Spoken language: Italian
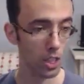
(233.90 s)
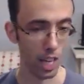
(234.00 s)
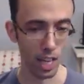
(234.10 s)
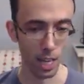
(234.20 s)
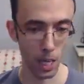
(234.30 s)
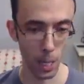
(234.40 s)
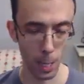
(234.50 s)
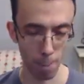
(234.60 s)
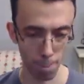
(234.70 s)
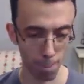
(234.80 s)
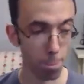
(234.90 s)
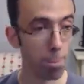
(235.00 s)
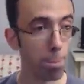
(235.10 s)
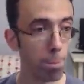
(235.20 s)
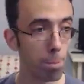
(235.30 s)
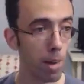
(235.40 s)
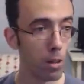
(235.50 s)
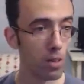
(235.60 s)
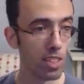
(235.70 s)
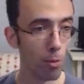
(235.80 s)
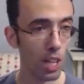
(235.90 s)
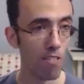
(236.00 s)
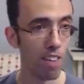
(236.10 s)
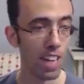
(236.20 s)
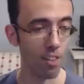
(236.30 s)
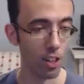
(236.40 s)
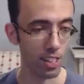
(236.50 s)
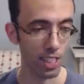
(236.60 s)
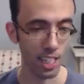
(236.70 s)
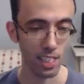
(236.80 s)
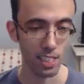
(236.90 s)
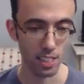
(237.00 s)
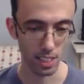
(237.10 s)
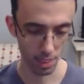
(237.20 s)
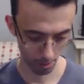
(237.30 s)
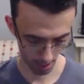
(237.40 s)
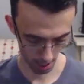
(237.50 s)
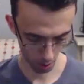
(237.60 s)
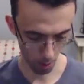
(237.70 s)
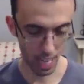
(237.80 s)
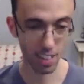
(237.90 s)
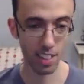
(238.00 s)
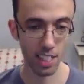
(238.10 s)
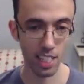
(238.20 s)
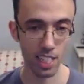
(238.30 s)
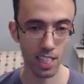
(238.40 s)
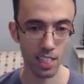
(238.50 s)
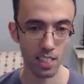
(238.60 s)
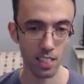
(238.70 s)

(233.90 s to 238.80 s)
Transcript: eh, Ma non si poteva fare una volta I, i comandi